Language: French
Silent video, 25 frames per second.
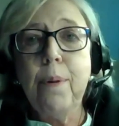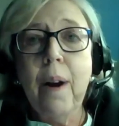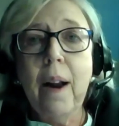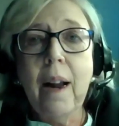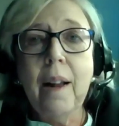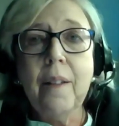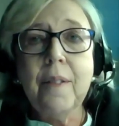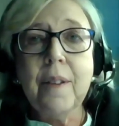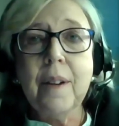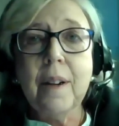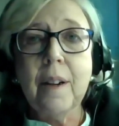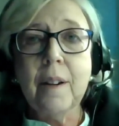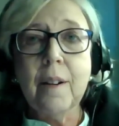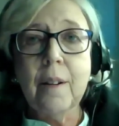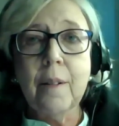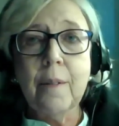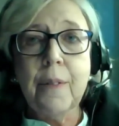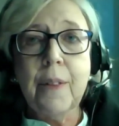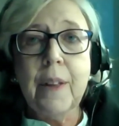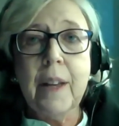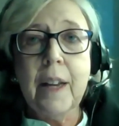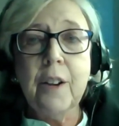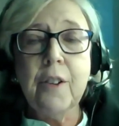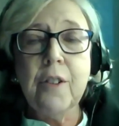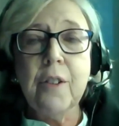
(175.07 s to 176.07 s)
ses talents
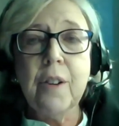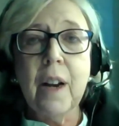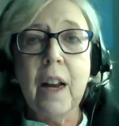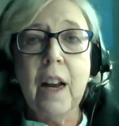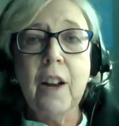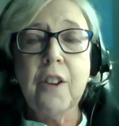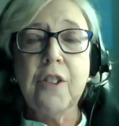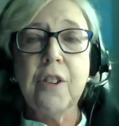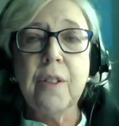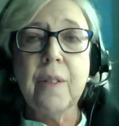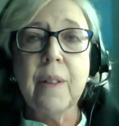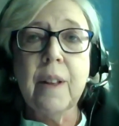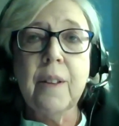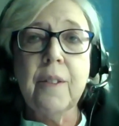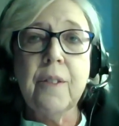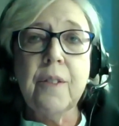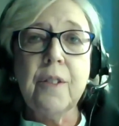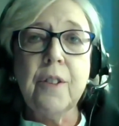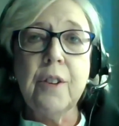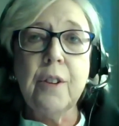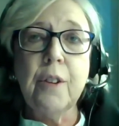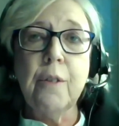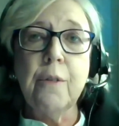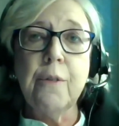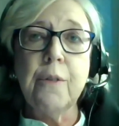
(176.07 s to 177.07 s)

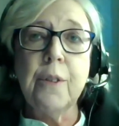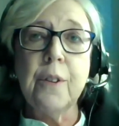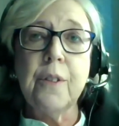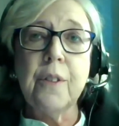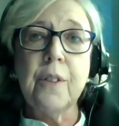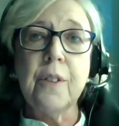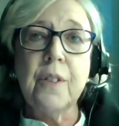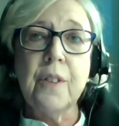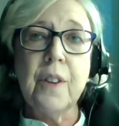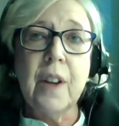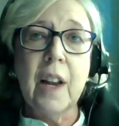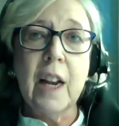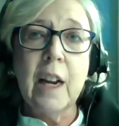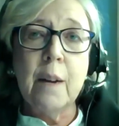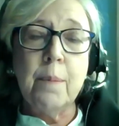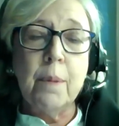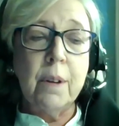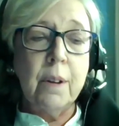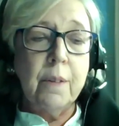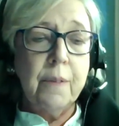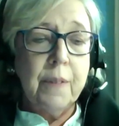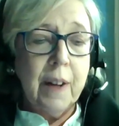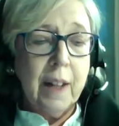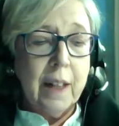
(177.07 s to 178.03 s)
à ses collègues.